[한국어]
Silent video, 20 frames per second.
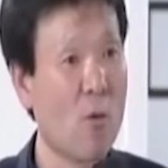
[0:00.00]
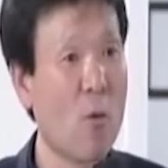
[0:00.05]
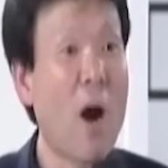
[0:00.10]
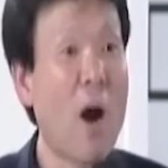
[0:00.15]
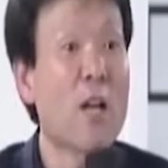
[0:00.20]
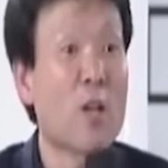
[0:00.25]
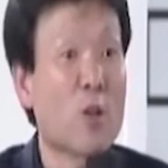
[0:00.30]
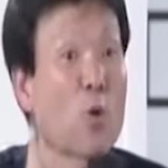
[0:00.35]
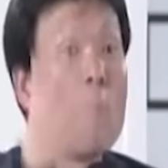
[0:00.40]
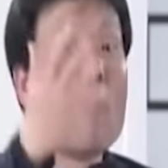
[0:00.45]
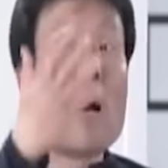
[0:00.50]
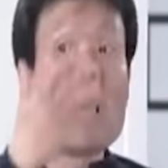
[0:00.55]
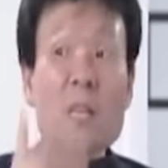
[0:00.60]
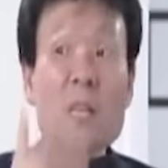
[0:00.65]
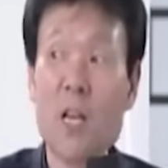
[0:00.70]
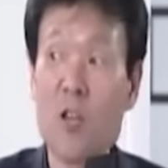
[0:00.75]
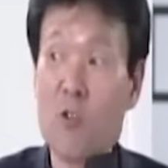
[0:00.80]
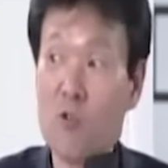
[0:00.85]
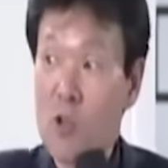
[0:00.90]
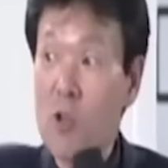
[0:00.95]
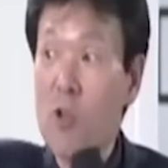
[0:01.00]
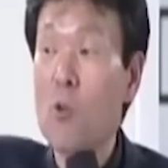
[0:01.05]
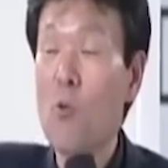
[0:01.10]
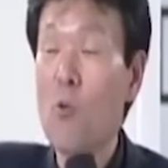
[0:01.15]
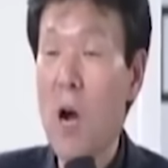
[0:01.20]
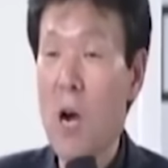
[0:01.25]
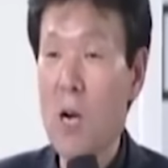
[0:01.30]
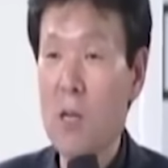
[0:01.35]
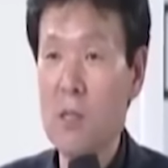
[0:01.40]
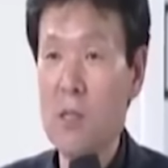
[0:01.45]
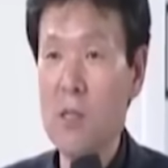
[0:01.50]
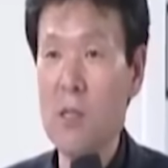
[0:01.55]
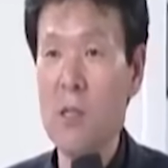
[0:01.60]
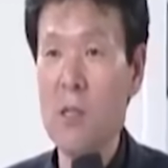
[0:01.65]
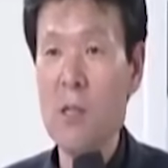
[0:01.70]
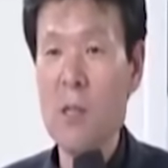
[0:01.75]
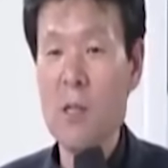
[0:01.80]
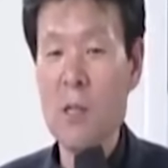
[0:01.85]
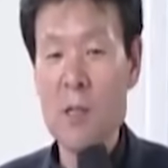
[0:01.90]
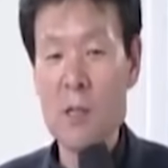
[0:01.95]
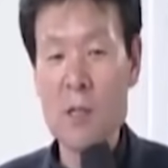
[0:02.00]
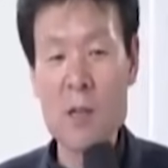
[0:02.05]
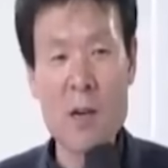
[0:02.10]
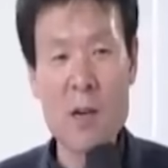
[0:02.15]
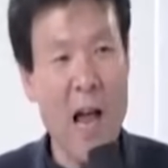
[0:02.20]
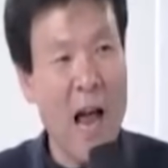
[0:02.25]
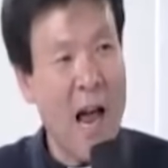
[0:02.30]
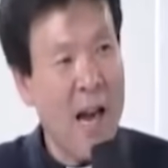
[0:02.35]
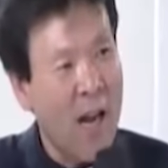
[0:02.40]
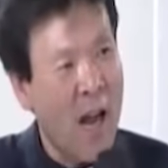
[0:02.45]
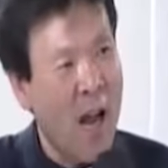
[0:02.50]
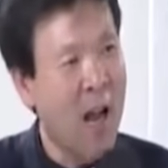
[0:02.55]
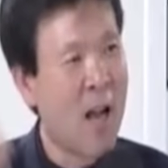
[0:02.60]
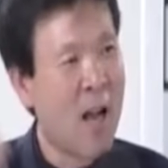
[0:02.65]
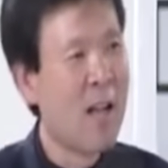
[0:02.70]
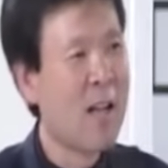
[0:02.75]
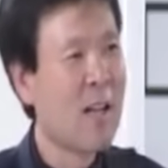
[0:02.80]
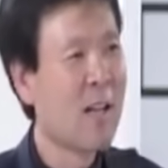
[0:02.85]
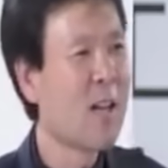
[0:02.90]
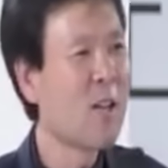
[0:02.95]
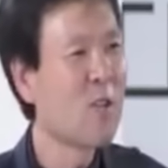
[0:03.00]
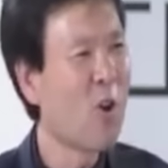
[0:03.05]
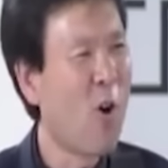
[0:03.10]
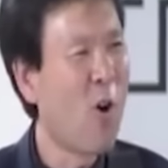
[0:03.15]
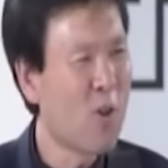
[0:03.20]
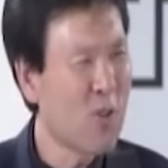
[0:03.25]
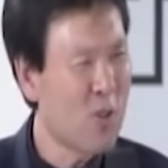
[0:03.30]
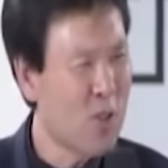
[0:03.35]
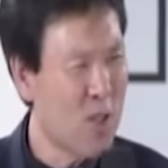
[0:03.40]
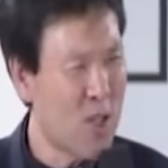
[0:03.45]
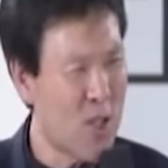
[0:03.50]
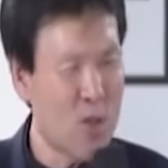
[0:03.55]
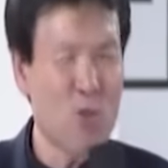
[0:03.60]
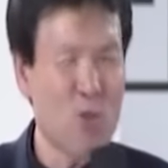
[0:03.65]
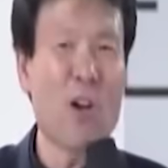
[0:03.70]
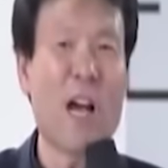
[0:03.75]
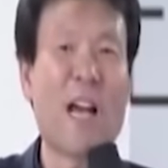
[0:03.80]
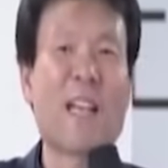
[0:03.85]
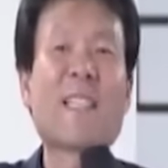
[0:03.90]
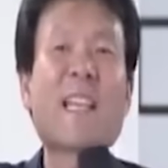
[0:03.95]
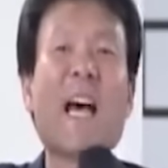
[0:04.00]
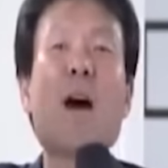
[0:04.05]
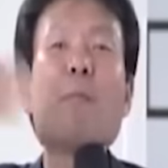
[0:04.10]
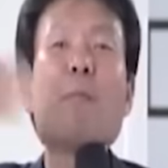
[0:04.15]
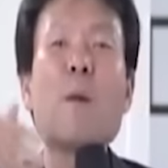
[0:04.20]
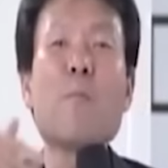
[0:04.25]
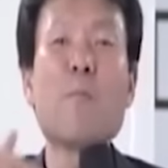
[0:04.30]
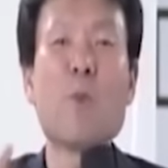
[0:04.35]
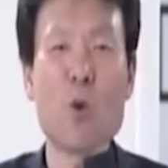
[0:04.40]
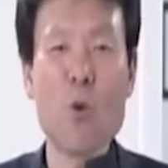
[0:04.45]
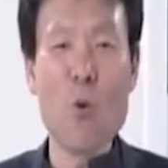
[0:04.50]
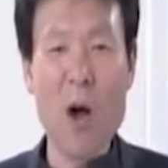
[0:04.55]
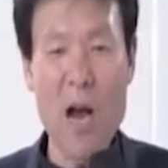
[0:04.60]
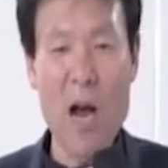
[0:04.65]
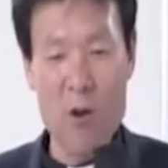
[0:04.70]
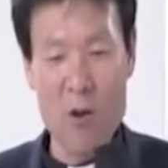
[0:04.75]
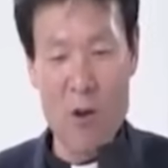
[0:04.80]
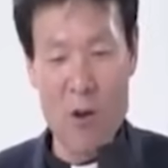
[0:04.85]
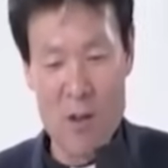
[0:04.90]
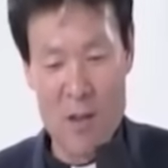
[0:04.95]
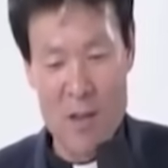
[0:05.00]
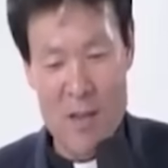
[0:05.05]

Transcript: 왕이 도망 다니고 이런 왕을. 그러니까 안 와. 그래도 억지로 한 4만 명이 와요.